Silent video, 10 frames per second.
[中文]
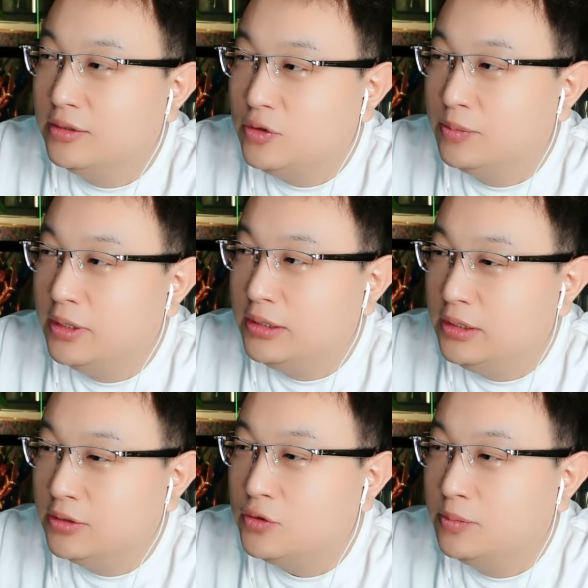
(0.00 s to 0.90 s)
博你
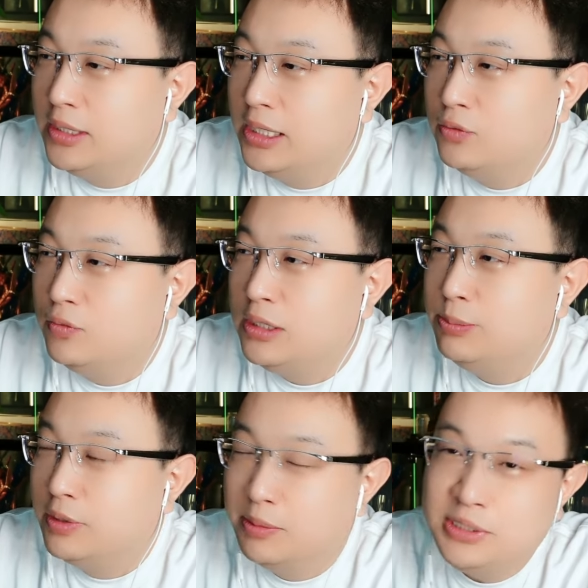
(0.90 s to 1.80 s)
要硕博连读呢？你
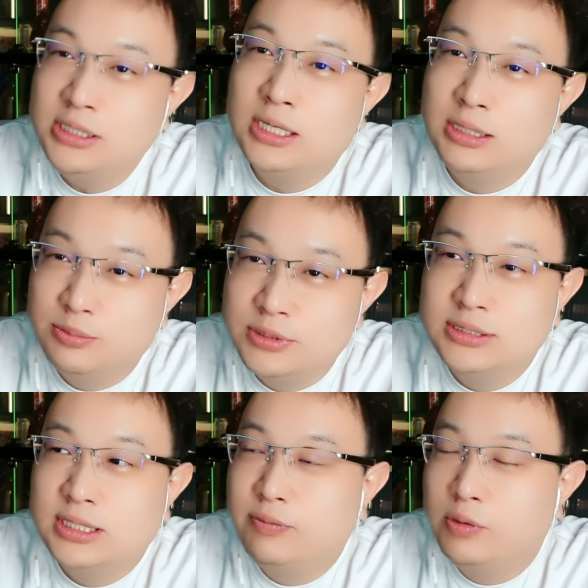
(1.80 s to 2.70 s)
博毕业了，你不行你
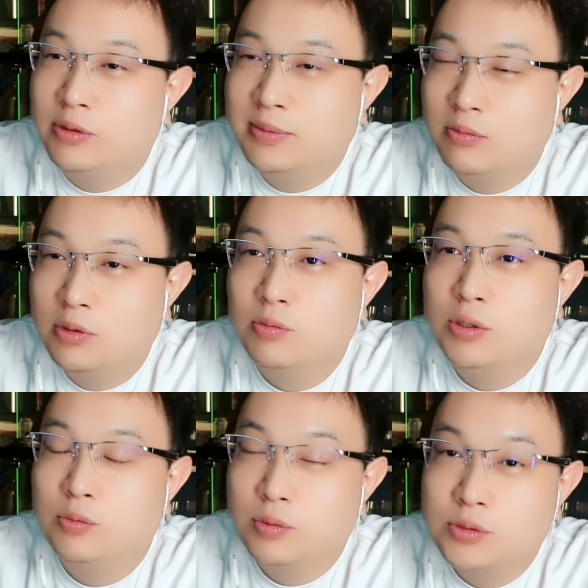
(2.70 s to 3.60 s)
再问我吧。我我
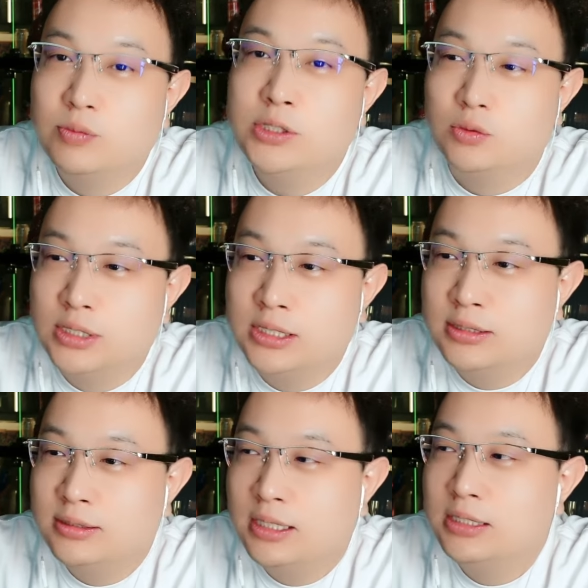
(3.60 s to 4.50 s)
我我有人，
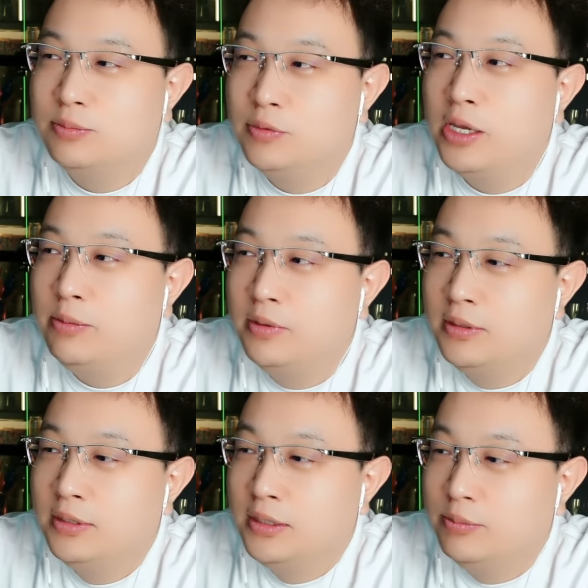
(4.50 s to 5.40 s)
但是不愿意
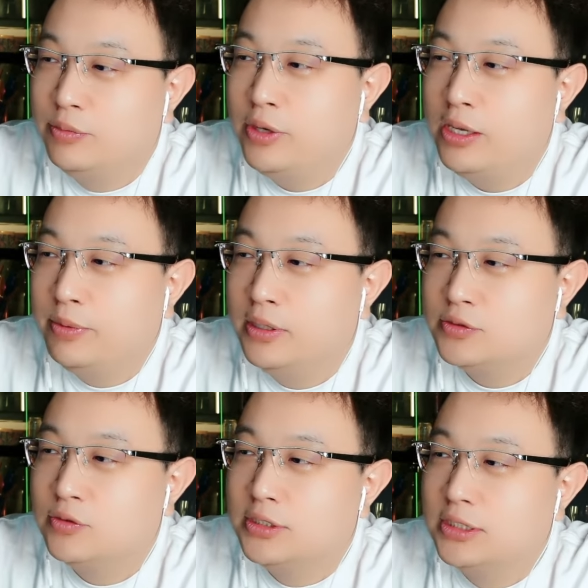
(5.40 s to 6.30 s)
不愿意帮硕士。